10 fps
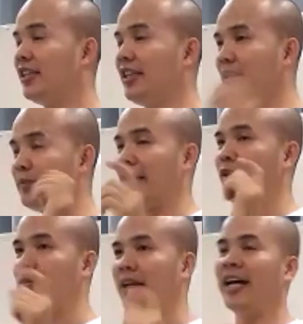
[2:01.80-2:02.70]
nhưng
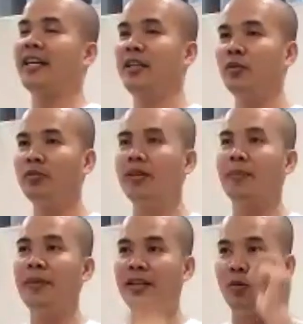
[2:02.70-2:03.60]
mà chúng ta hình dung
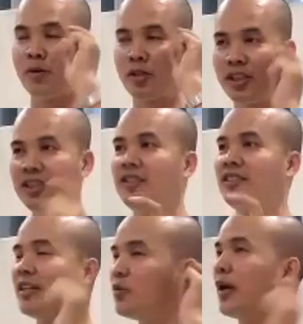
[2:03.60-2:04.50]
ta biết có một cái
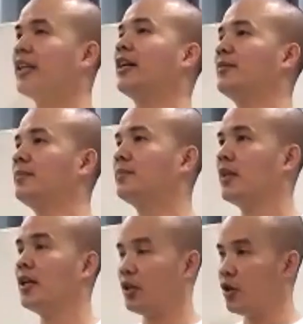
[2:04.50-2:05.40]
thứ rất quan trọng
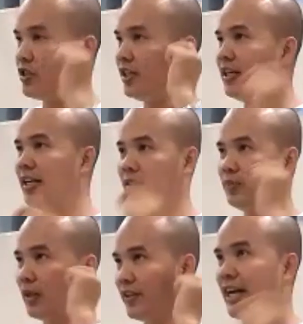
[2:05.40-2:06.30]
đó chính là
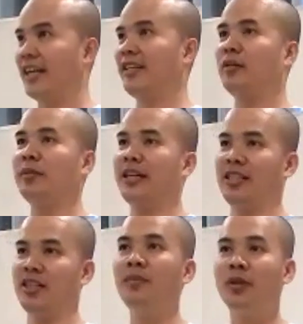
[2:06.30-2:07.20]
chúng ta phải thành công
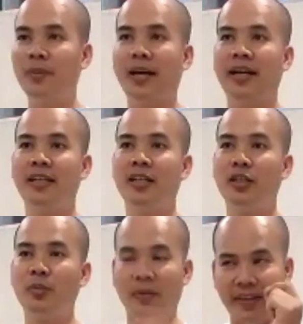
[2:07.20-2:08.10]
càng sớm đúng không ạ
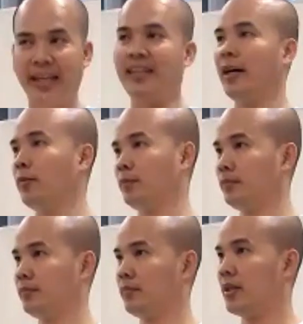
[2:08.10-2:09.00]
chúng ta phải thành công
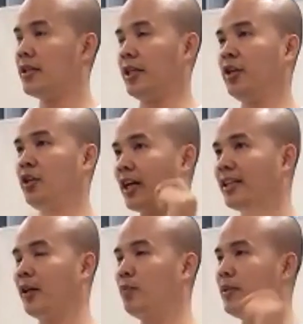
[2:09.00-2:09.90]
chỉ có
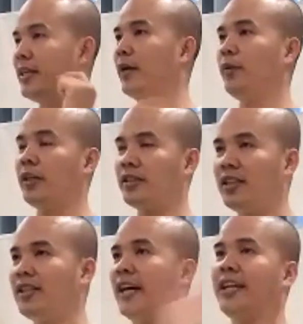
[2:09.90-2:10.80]
thành công mới giải quyết được
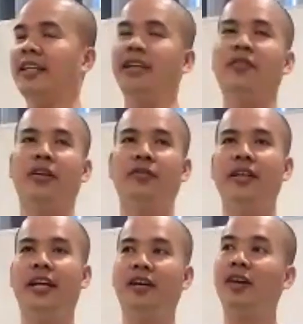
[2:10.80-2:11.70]
tất cả những cái việc
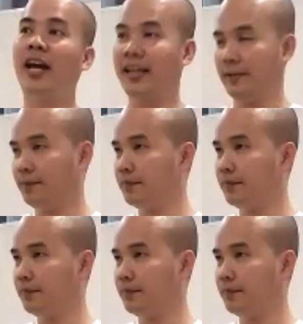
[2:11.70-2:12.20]
vấn đề còn lại